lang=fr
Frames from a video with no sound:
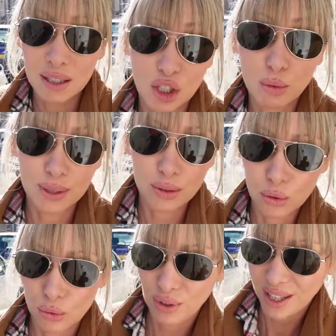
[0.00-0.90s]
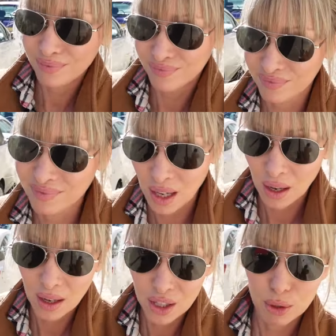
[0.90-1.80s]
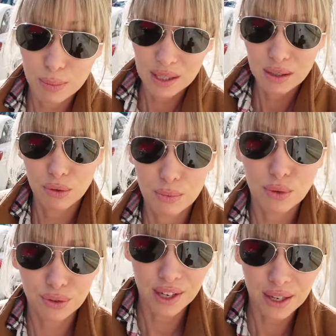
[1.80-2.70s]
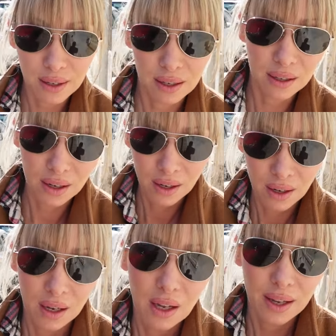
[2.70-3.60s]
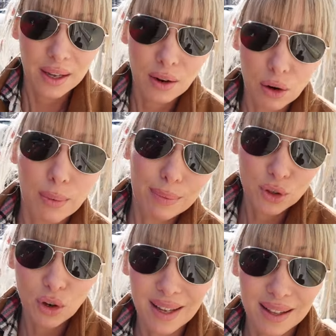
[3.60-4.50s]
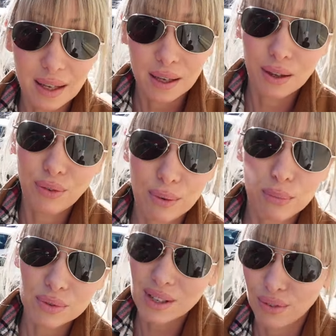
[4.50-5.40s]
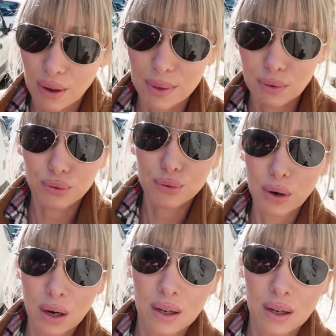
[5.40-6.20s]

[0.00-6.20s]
J'ai oublié de renouveler. Je sais pas s'ils vont me renfiler. Et en même temps, regardez, il fait bon, ça fait un bien fou.